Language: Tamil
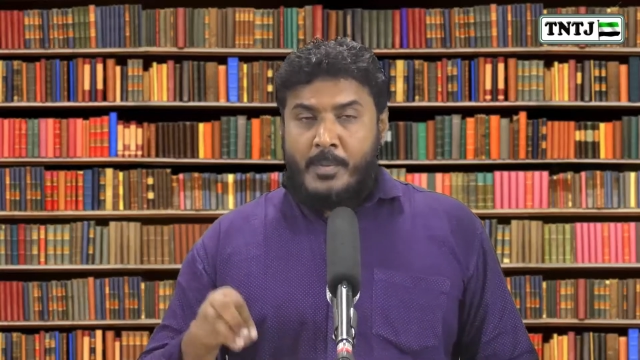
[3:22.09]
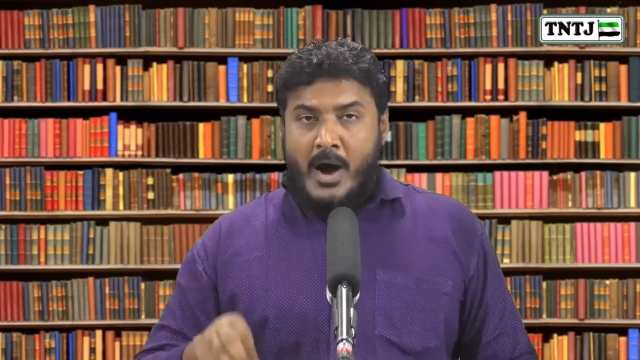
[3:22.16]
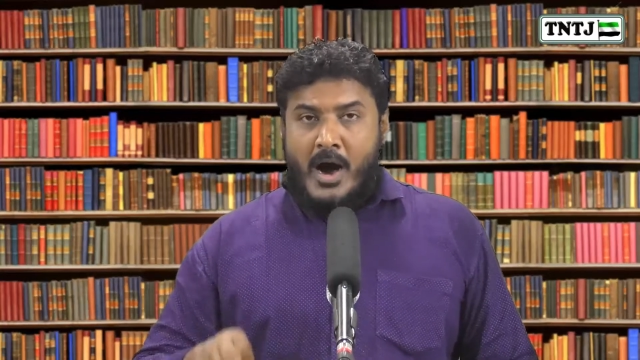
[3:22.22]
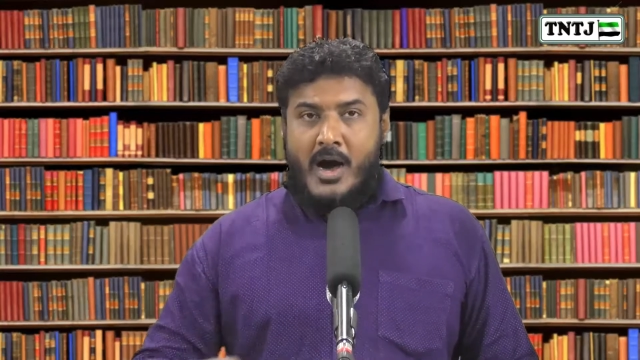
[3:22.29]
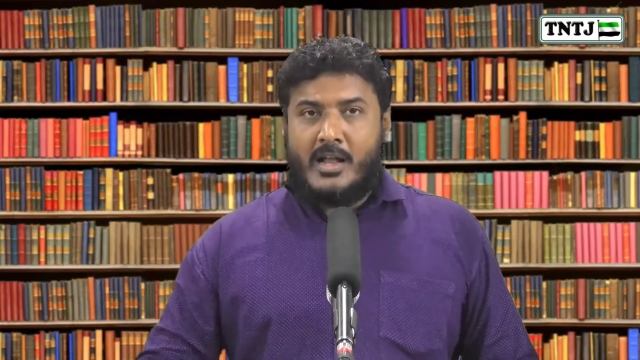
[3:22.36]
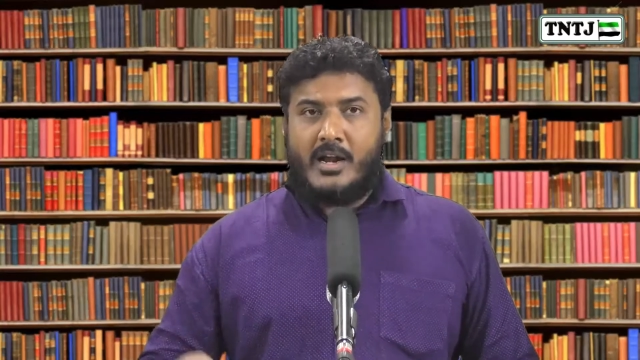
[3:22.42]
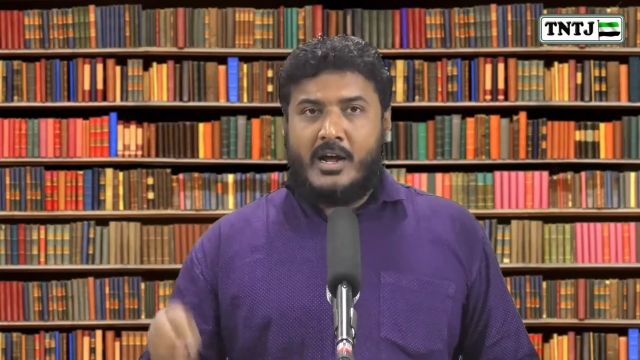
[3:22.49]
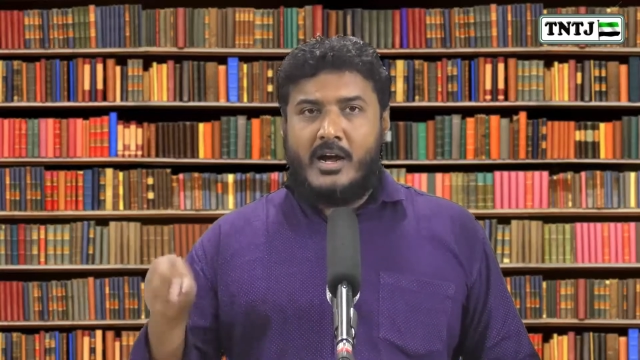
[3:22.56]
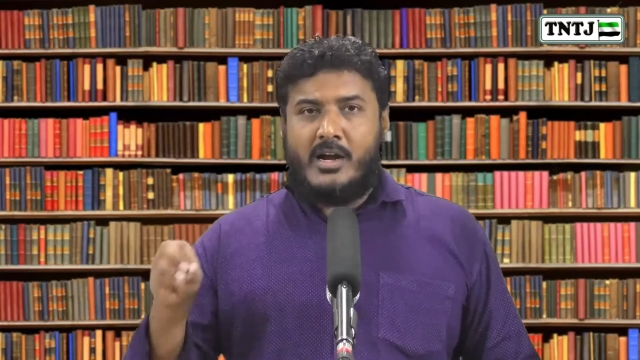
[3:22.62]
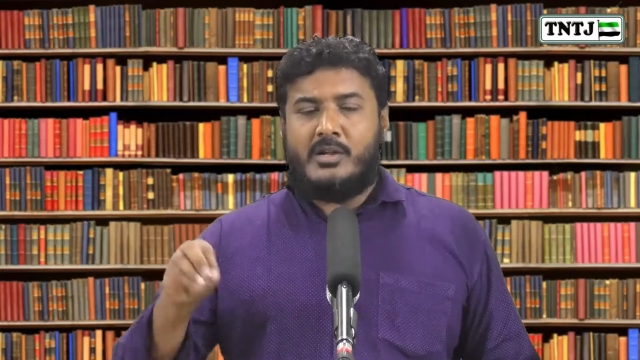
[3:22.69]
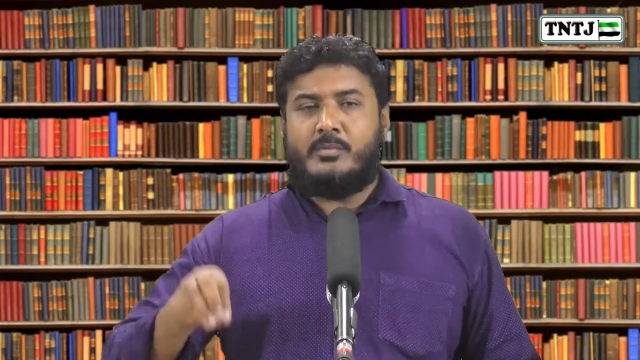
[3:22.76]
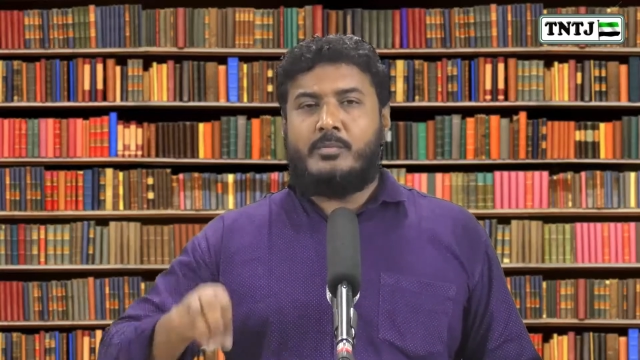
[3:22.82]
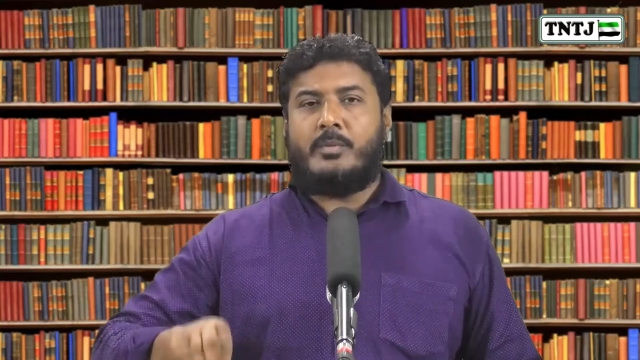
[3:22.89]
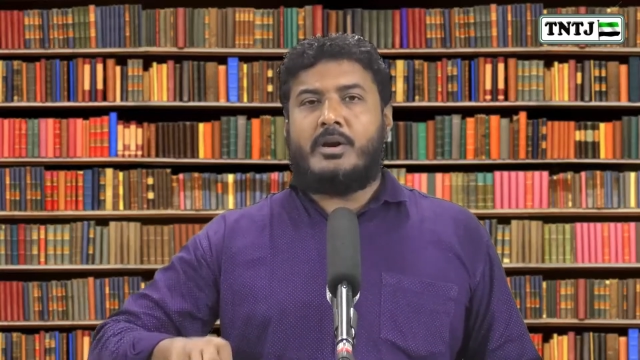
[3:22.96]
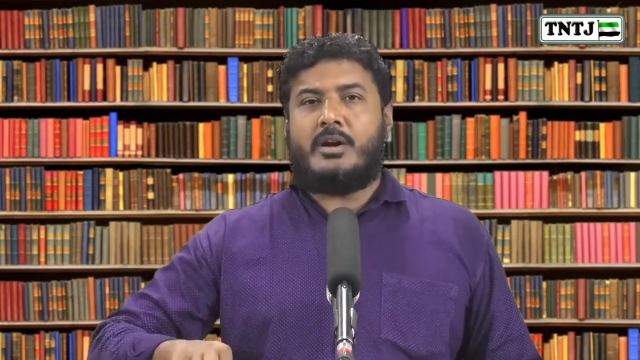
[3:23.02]

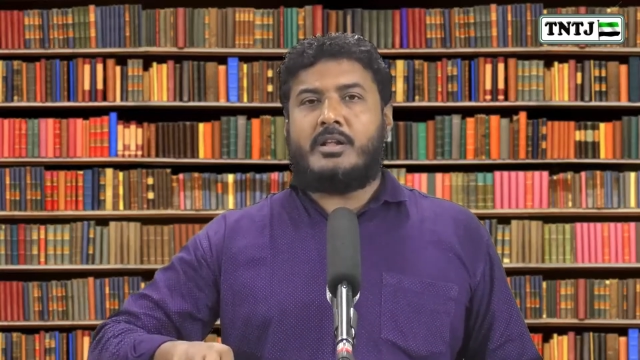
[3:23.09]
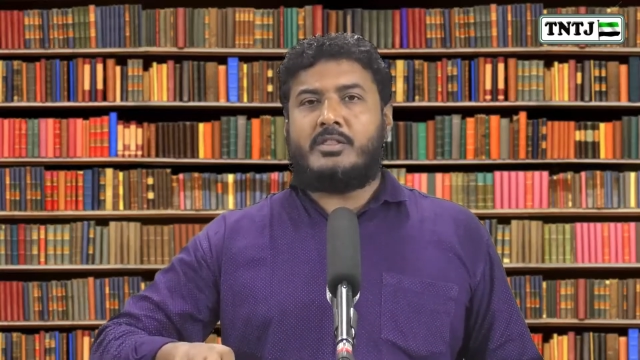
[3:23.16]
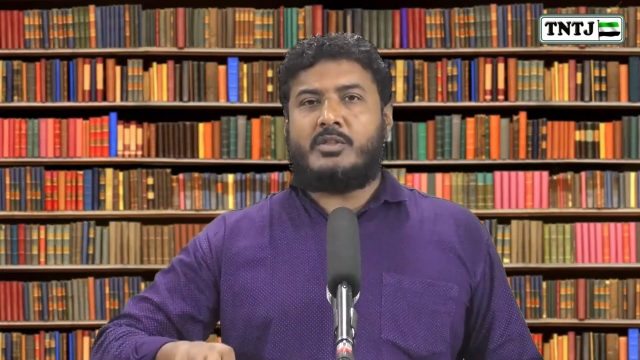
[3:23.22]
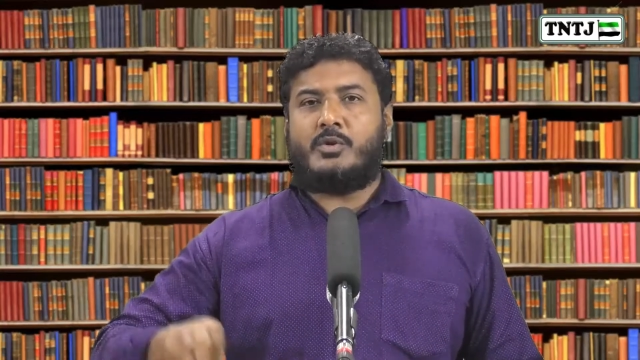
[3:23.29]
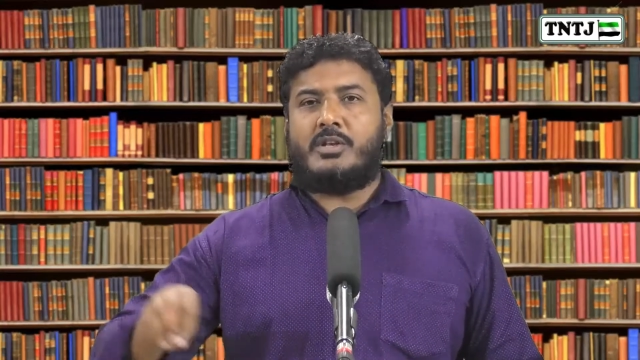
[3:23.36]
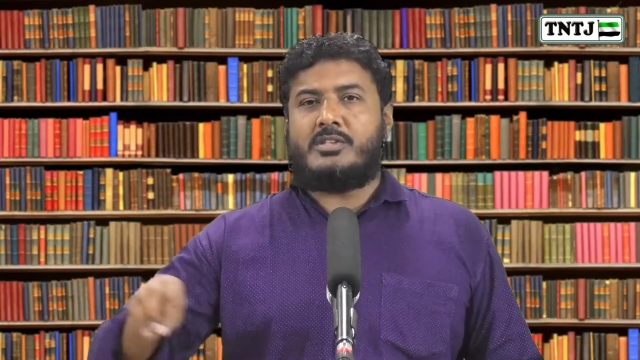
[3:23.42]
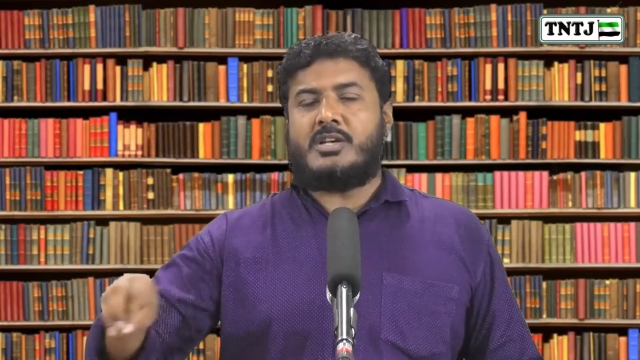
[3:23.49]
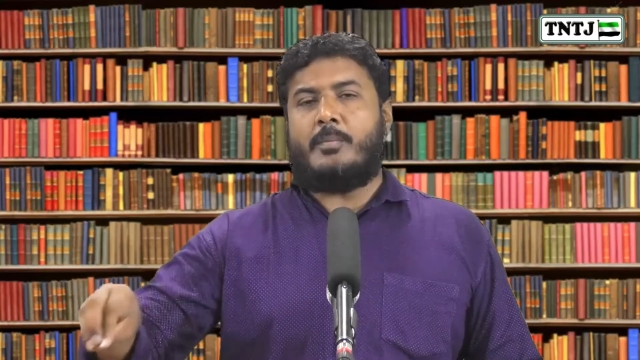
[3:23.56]
பாராளுமன்றத்தினுடைய